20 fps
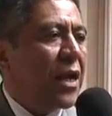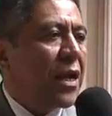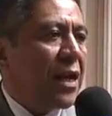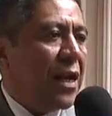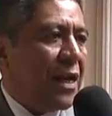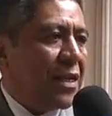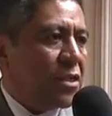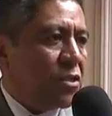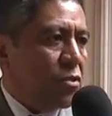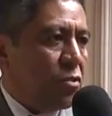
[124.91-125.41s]

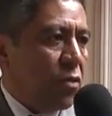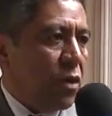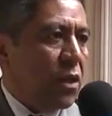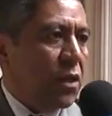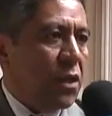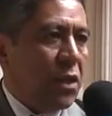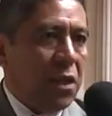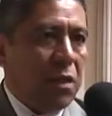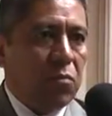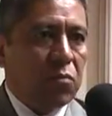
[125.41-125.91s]
relación
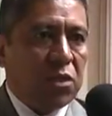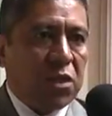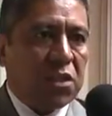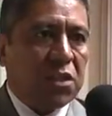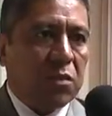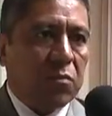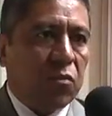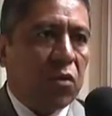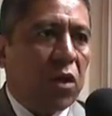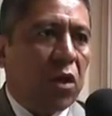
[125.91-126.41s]
que tenemos,
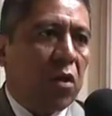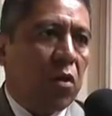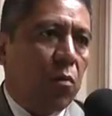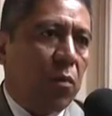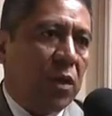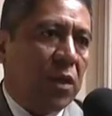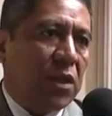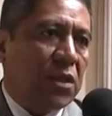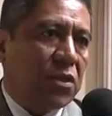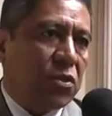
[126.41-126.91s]
hacemos
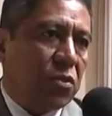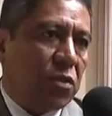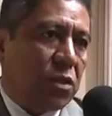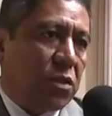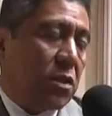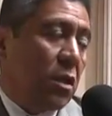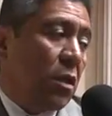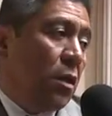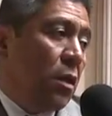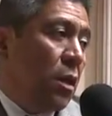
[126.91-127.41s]

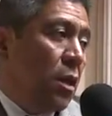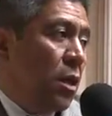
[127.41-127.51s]
recomendaciones.